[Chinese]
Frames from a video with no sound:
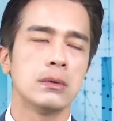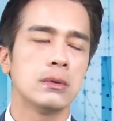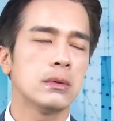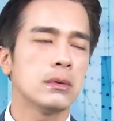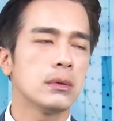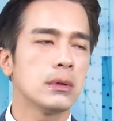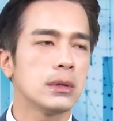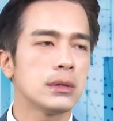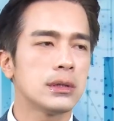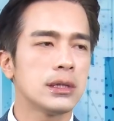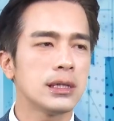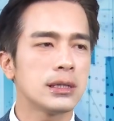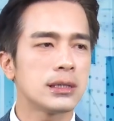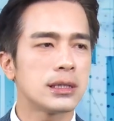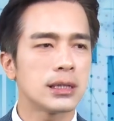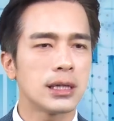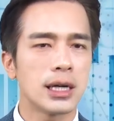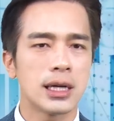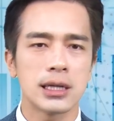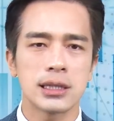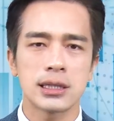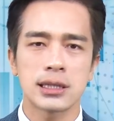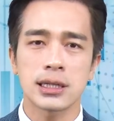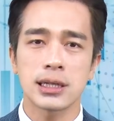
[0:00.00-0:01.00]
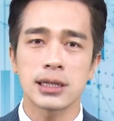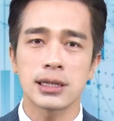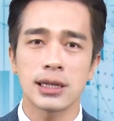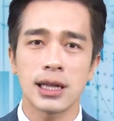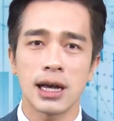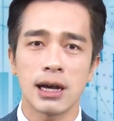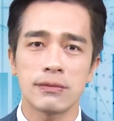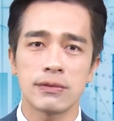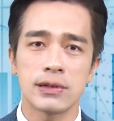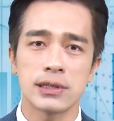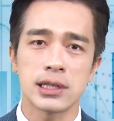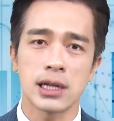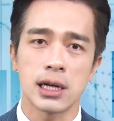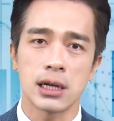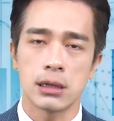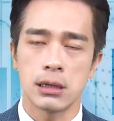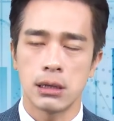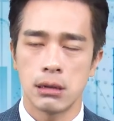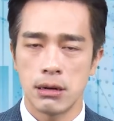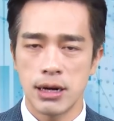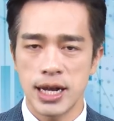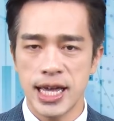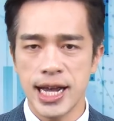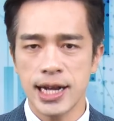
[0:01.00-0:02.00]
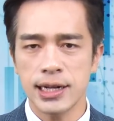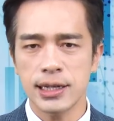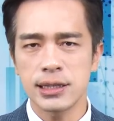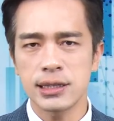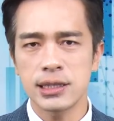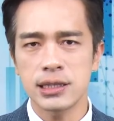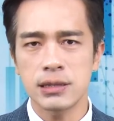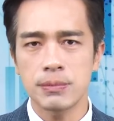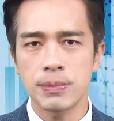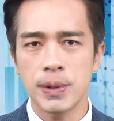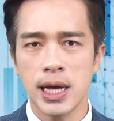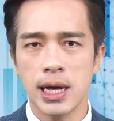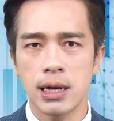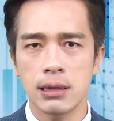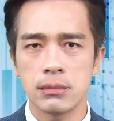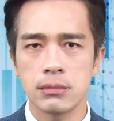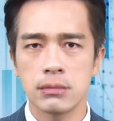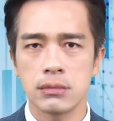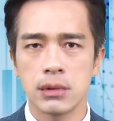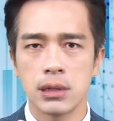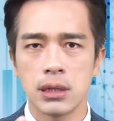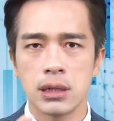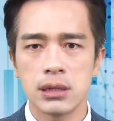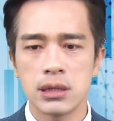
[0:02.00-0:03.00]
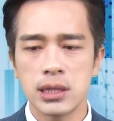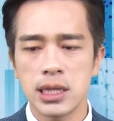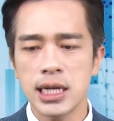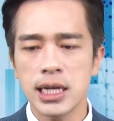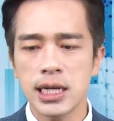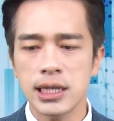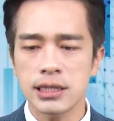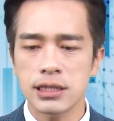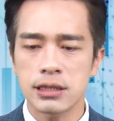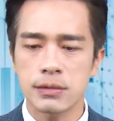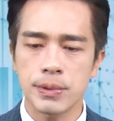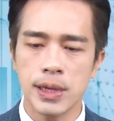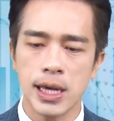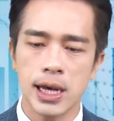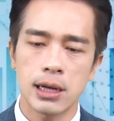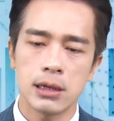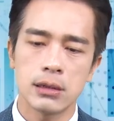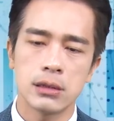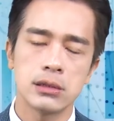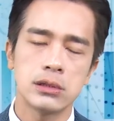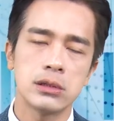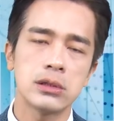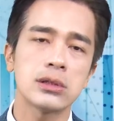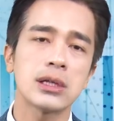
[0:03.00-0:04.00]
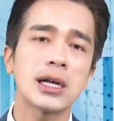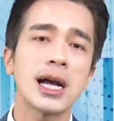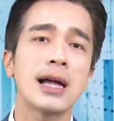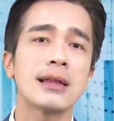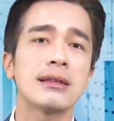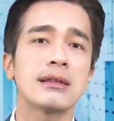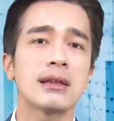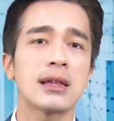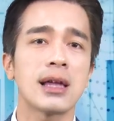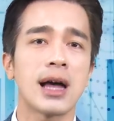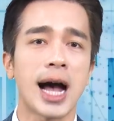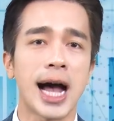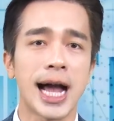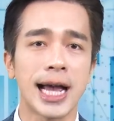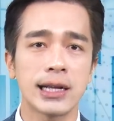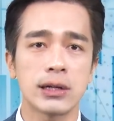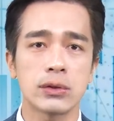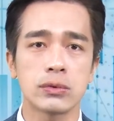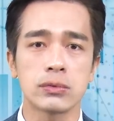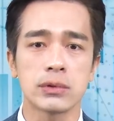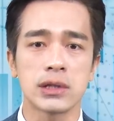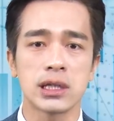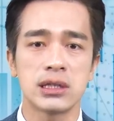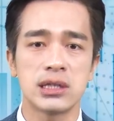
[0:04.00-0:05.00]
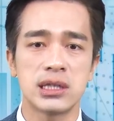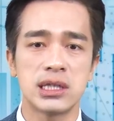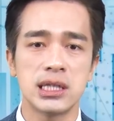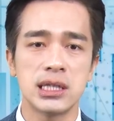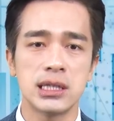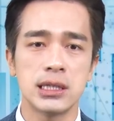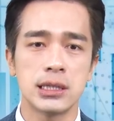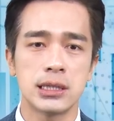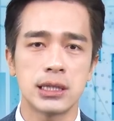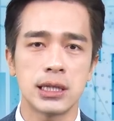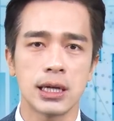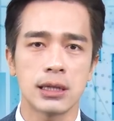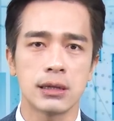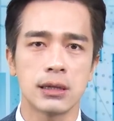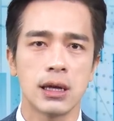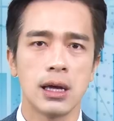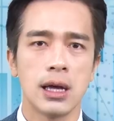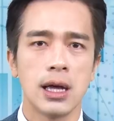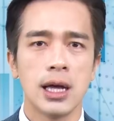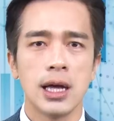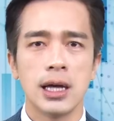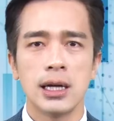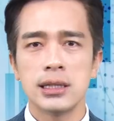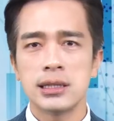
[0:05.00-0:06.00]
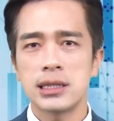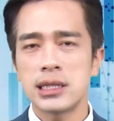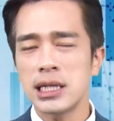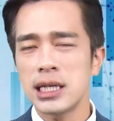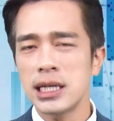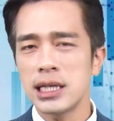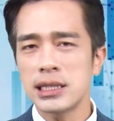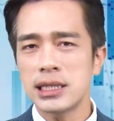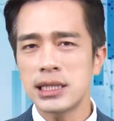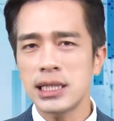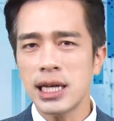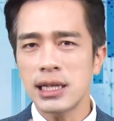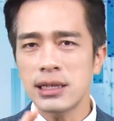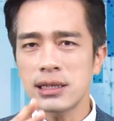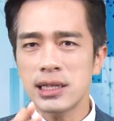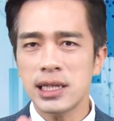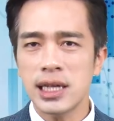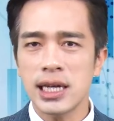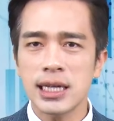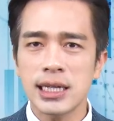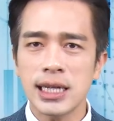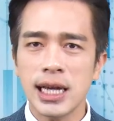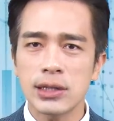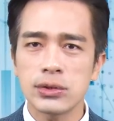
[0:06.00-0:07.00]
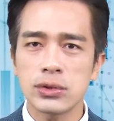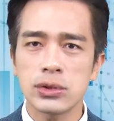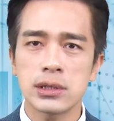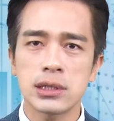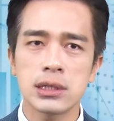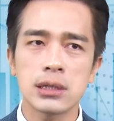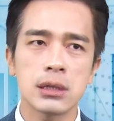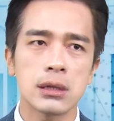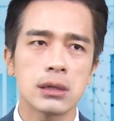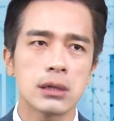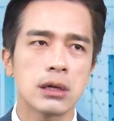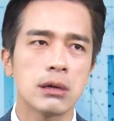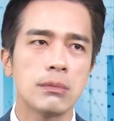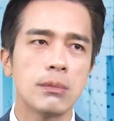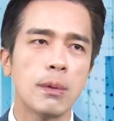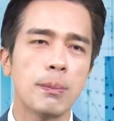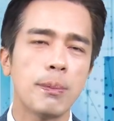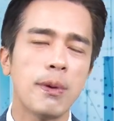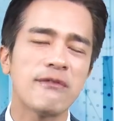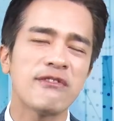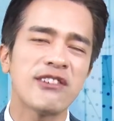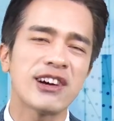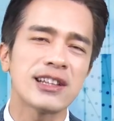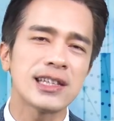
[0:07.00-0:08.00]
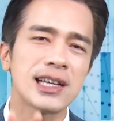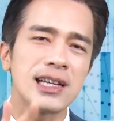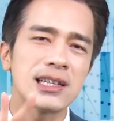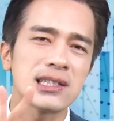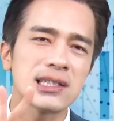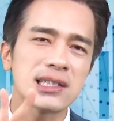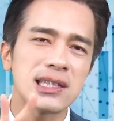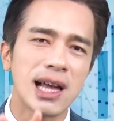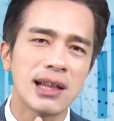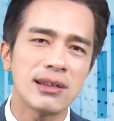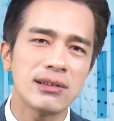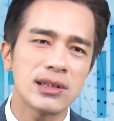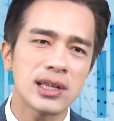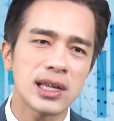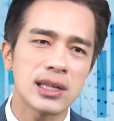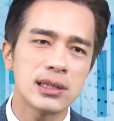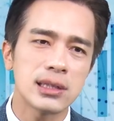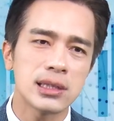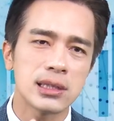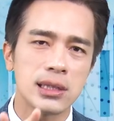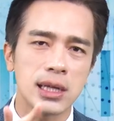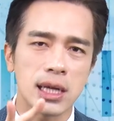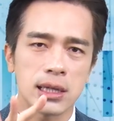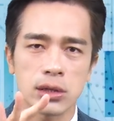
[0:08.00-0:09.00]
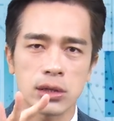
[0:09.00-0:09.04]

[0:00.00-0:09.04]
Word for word: 我这几天一直跟大家分享两个指标，第一个指标就是看海股的季线。季线跌下去之后，有没有办法在三天之内